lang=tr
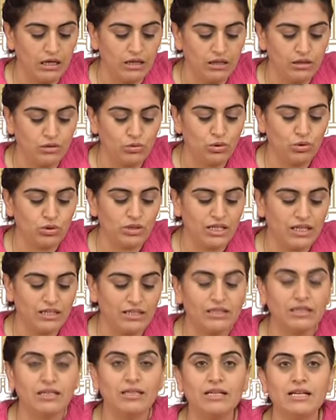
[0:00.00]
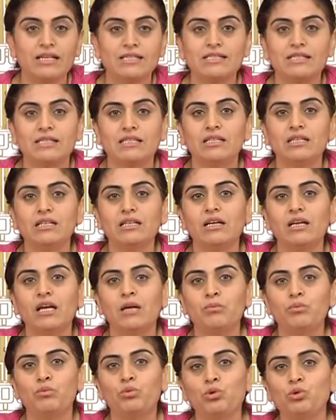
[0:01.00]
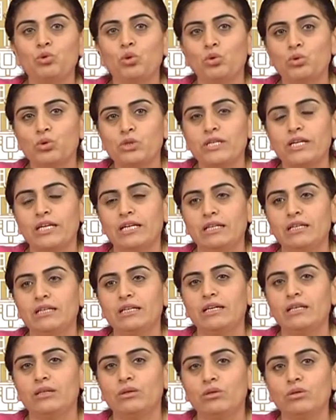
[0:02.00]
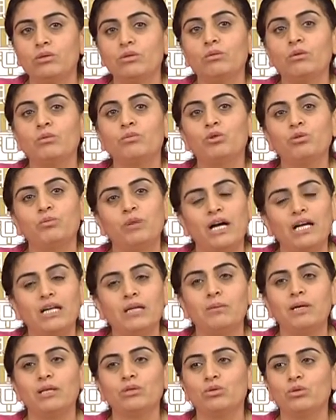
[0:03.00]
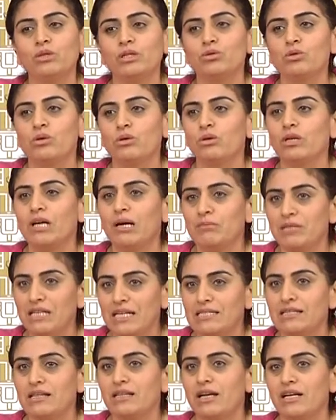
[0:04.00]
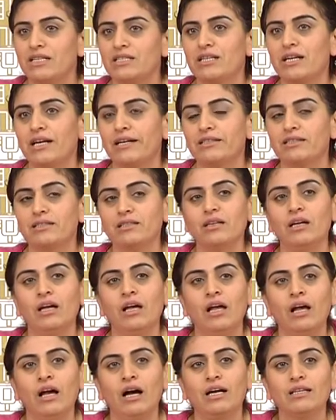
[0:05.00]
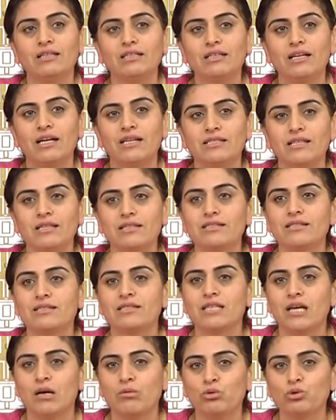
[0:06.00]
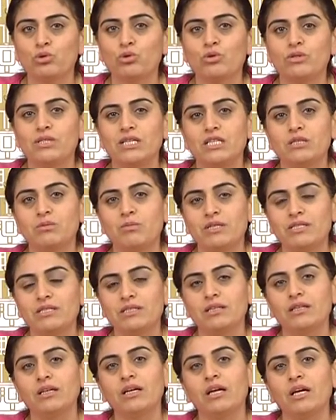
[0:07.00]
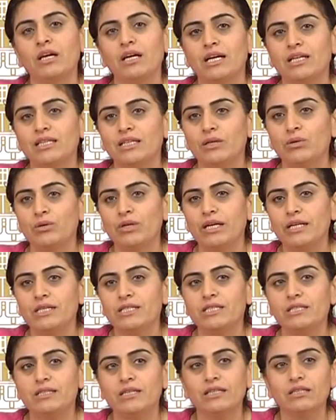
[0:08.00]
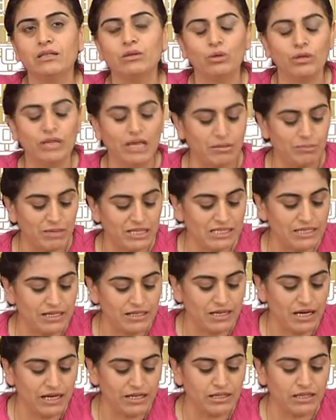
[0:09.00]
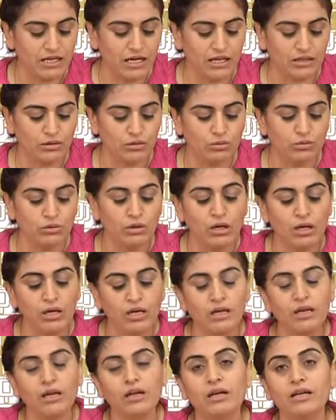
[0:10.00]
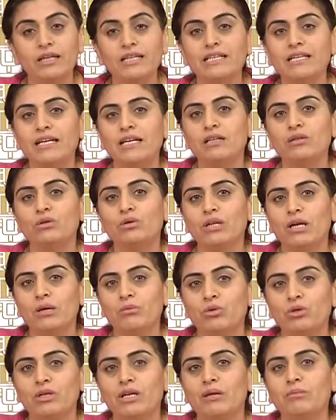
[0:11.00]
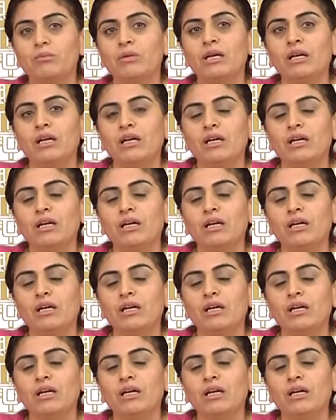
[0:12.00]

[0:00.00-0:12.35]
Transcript: E, Türkiye'de de ne yazık ki hep bu sonuçla ilgileniyor. Bu parlamentoda çok önemli yasalar çıkarttık. Hatırlarsanız İstanbul Sözleşmesi, kadına yönelik şiddetin önlenmesine dair kanun, yine dönem dönem